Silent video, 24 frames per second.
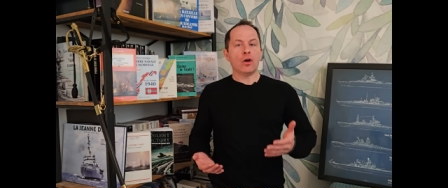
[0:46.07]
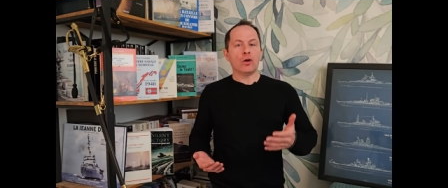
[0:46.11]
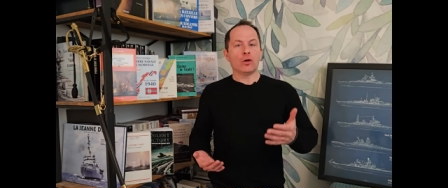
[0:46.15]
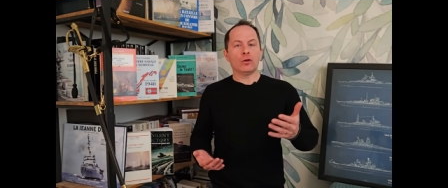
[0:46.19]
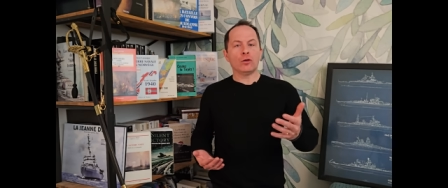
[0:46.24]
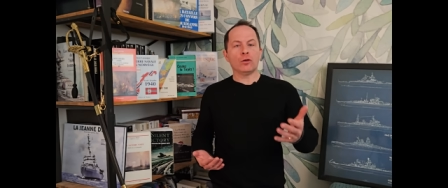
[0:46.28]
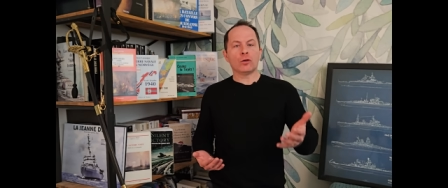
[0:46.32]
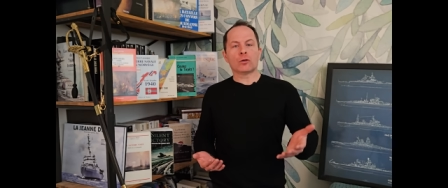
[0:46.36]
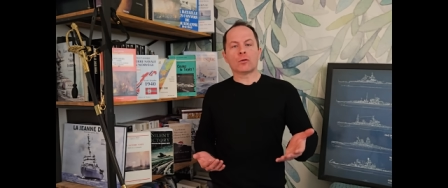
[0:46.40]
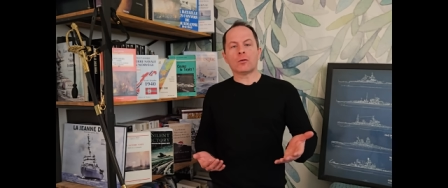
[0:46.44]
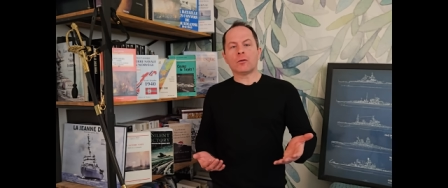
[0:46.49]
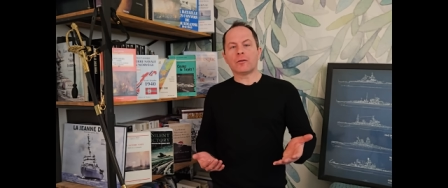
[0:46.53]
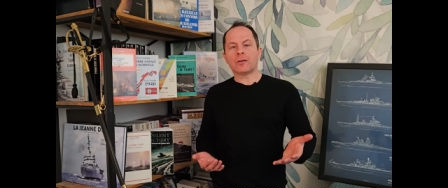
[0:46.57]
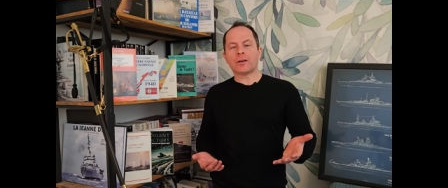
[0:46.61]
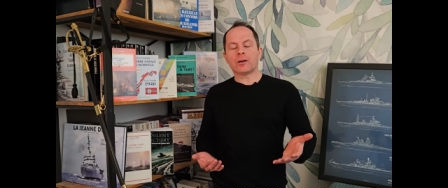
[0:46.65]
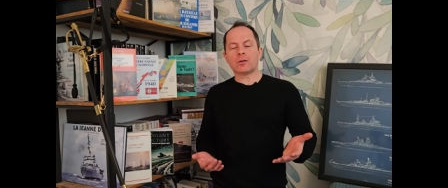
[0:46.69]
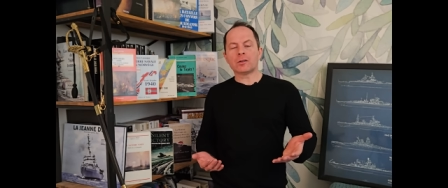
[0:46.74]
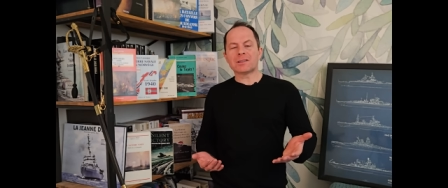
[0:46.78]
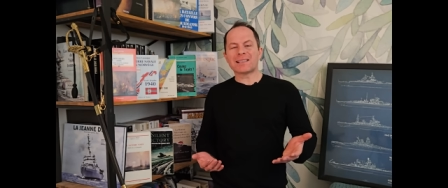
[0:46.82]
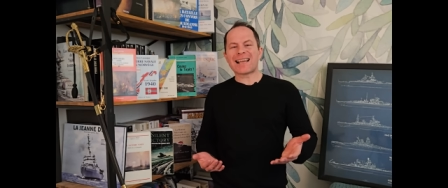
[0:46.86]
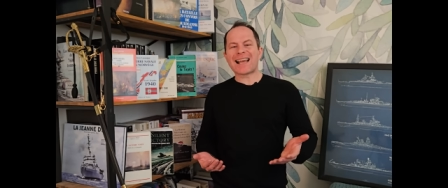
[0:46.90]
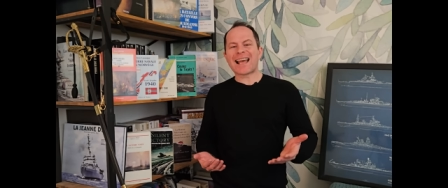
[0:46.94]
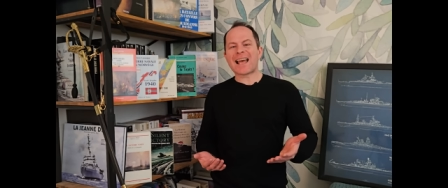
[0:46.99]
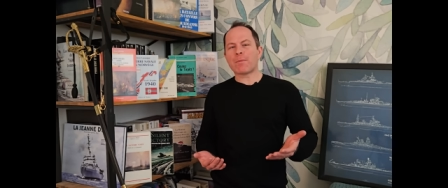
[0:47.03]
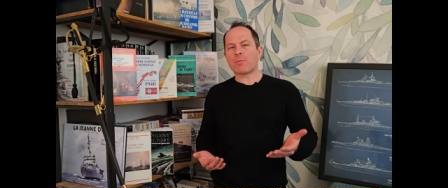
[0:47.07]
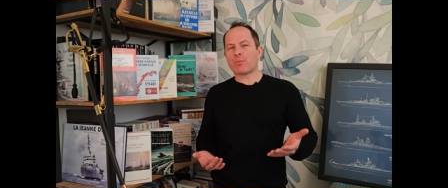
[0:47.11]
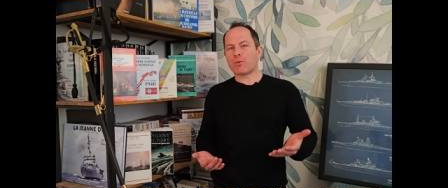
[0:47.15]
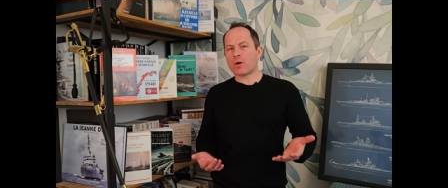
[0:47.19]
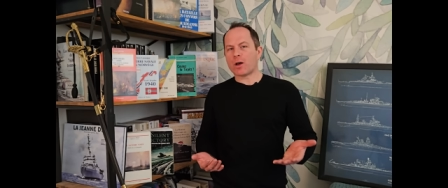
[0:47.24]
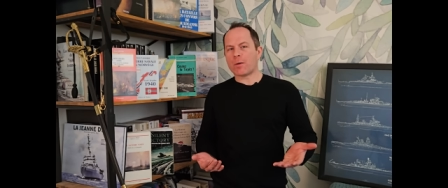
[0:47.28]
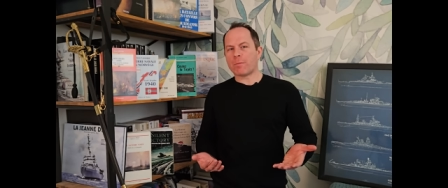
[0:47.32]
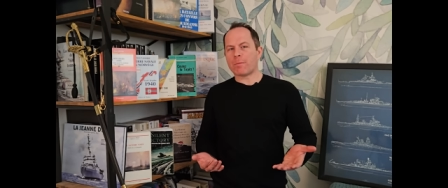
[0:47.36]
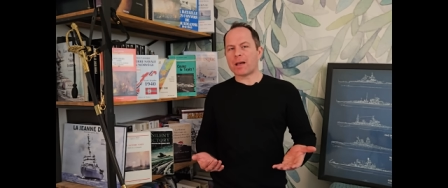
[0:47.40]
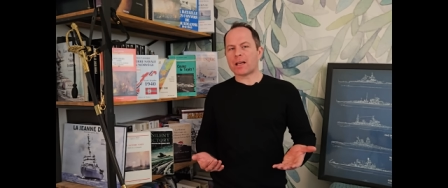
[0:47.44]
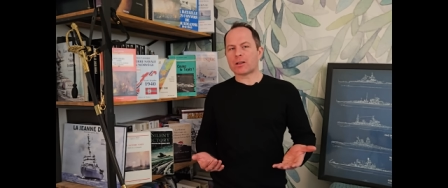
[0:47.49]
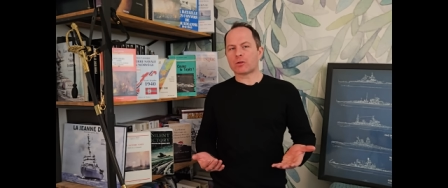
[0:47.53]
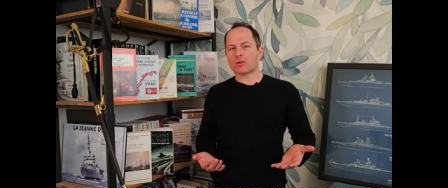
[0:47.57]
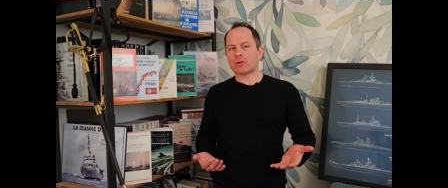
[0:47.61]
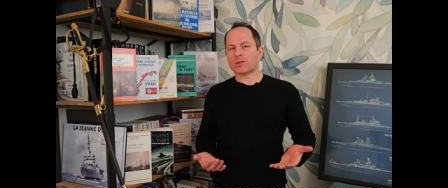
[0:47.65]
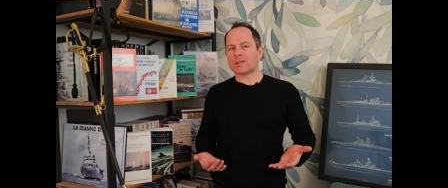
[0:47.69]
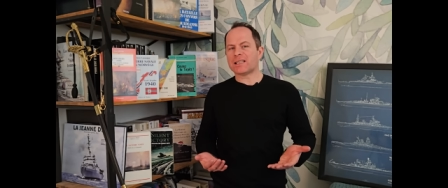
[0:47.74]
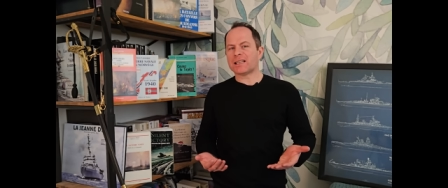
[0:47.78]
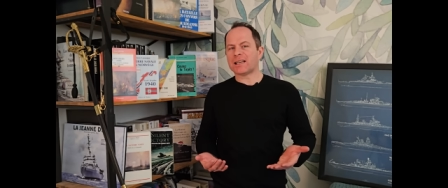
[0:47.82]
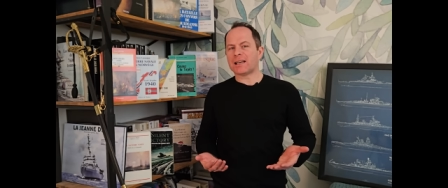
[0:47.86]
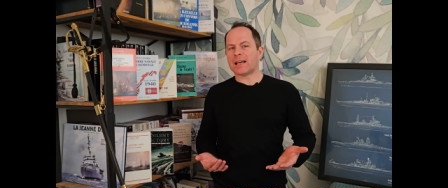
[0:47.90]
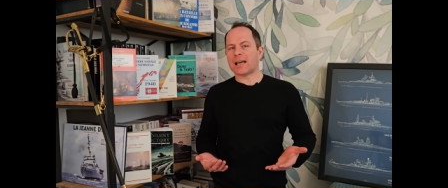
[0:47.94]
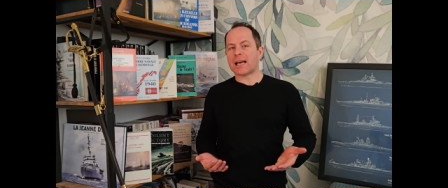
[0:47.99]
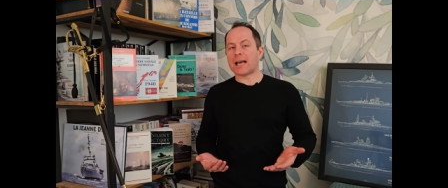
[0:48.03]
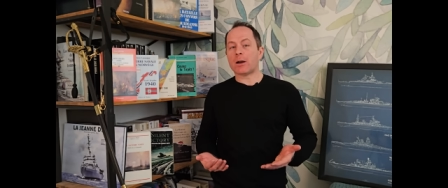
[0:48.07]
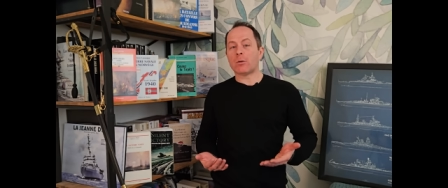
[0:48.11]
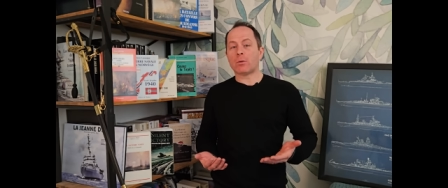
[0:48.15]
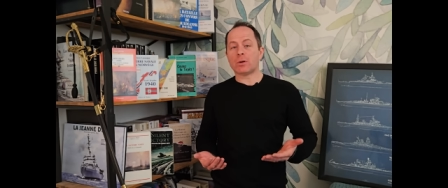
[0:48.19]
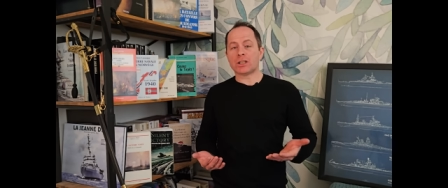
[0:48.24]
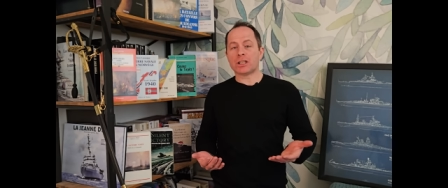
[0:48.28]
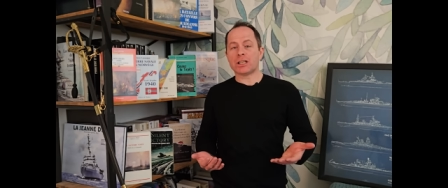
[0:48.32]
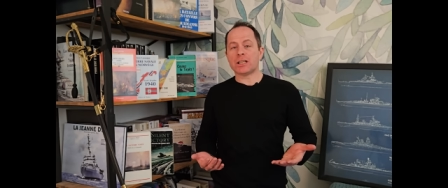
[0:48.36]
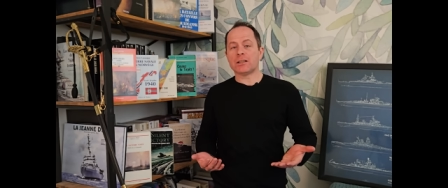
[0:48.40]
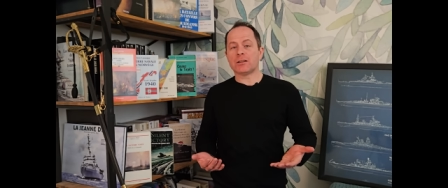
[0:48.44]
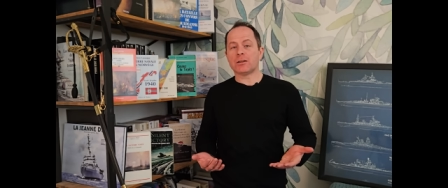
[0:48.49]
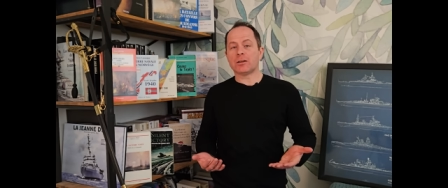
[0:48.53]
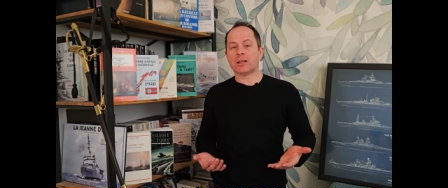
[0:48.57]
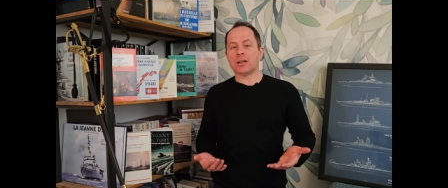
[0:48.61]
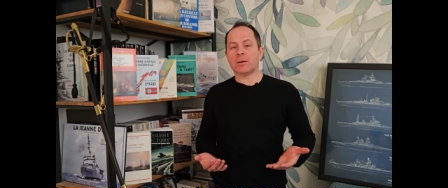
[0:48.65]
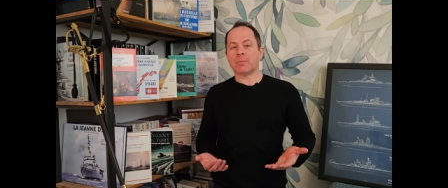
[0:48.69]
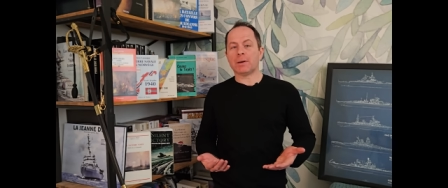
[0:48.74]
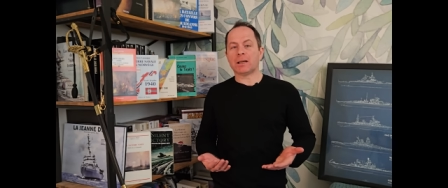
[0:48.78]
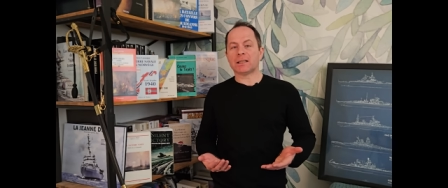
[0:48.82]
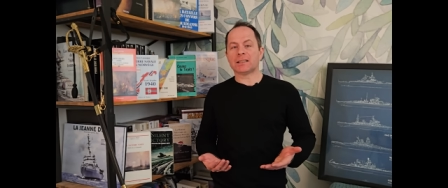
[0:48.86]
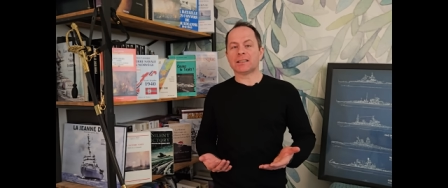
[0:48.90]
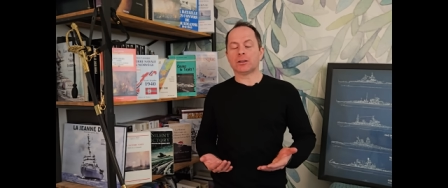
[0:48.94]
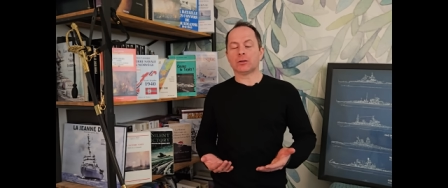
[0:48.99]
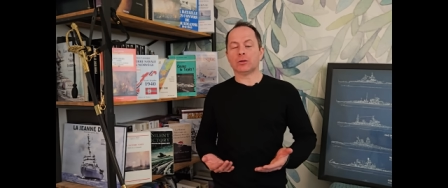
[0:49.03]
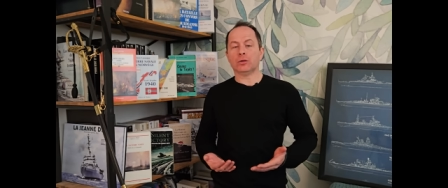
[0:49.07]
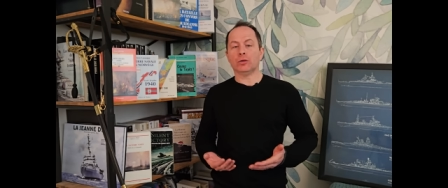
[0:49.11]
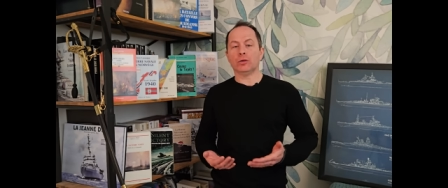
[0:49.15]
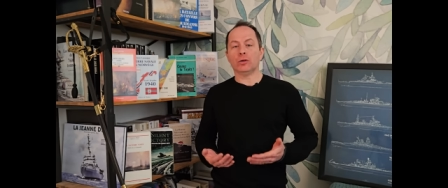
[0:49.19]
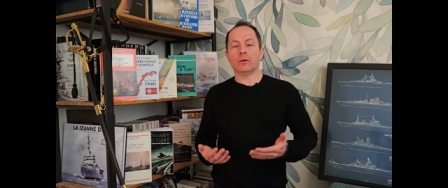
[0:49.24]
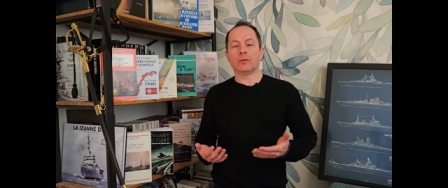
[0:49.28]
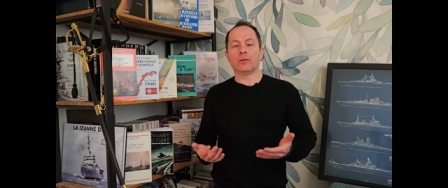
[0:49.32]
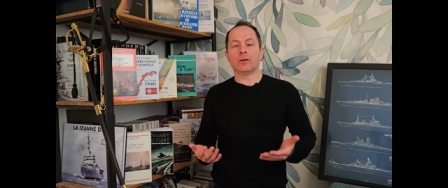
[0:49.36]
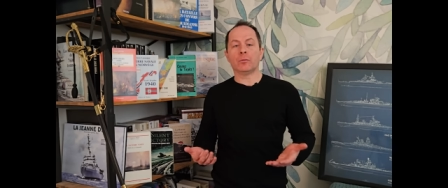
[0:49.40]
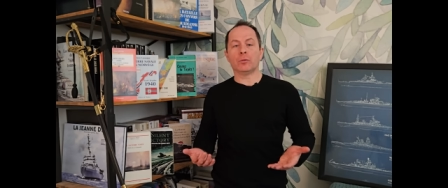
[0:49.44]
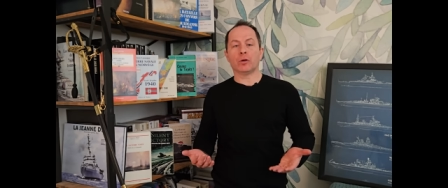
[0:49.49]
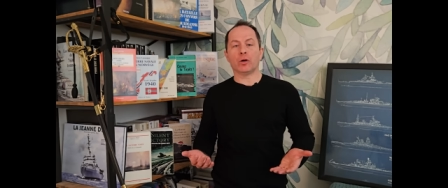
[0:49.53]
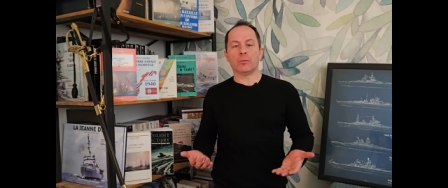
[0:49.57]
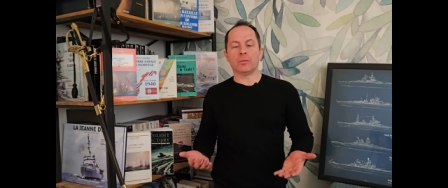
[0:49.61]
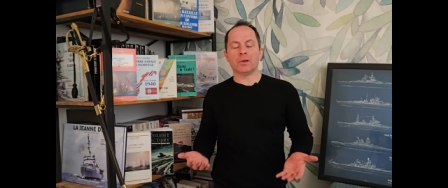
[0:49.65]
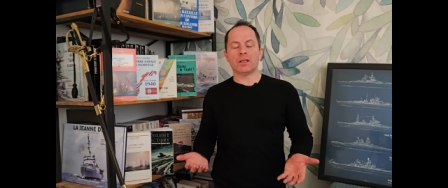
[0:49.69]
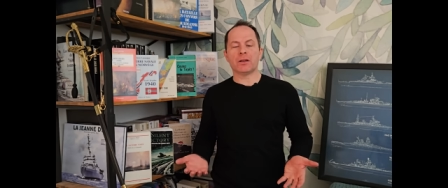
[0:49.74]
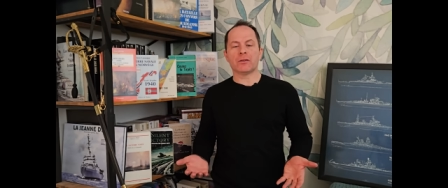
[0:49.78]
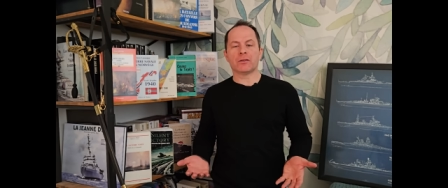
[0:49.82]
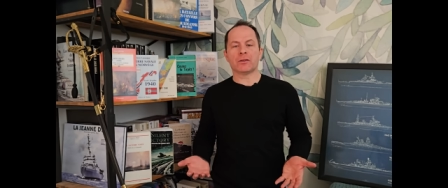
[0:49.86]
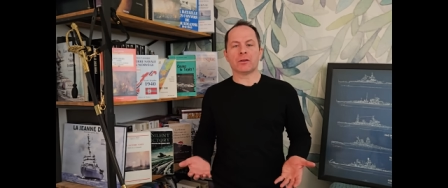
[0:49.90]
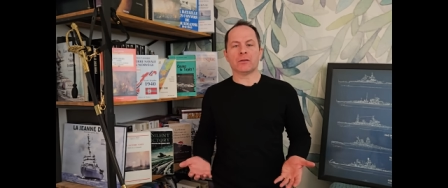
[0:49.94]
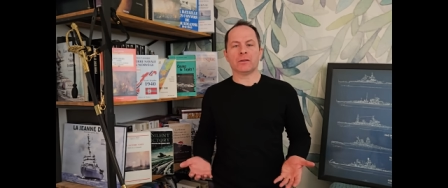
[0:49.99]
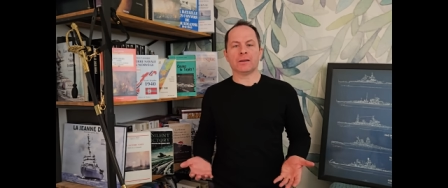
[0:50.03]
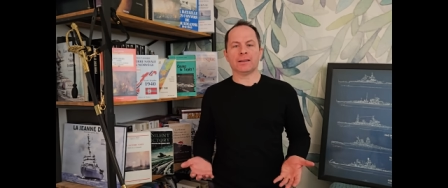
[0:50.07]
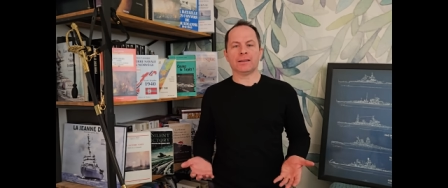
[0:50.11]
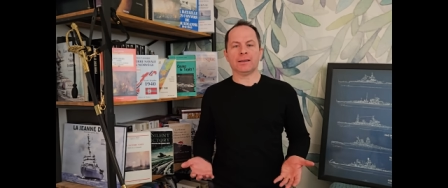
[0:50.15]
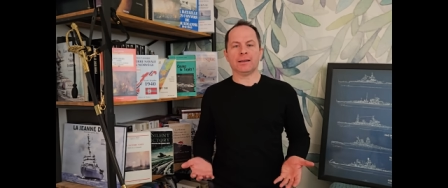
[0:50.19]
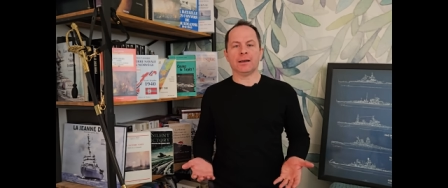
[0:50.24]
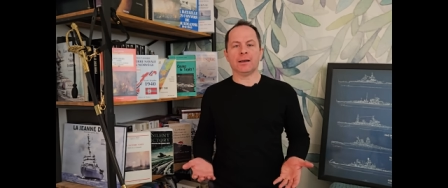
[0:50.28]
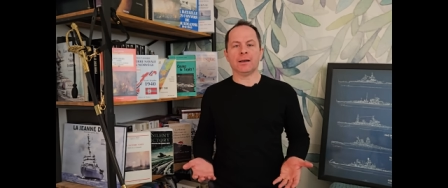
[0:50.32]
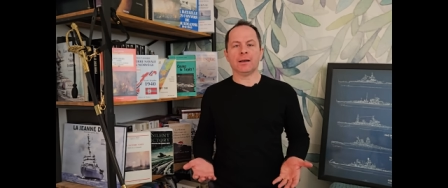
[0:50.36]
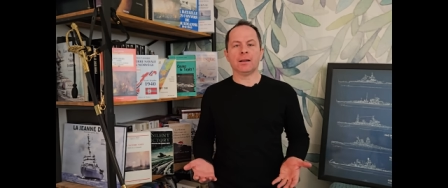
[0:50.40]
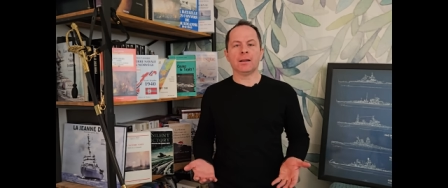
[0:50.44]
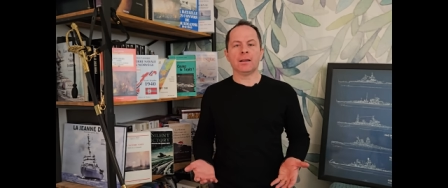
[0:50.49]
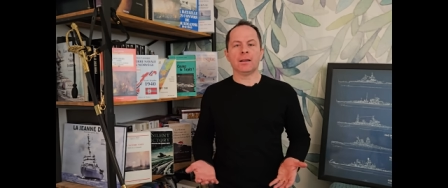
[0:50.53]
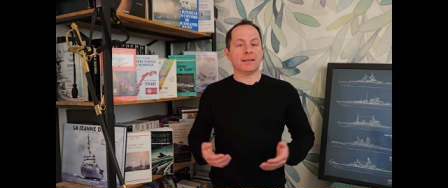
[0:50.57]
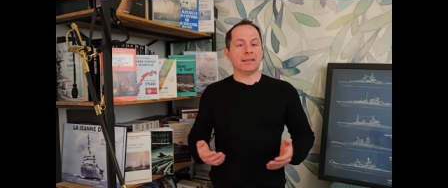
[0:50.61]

une conférence un peu à part se tient à Washington à partir de novembre 1921.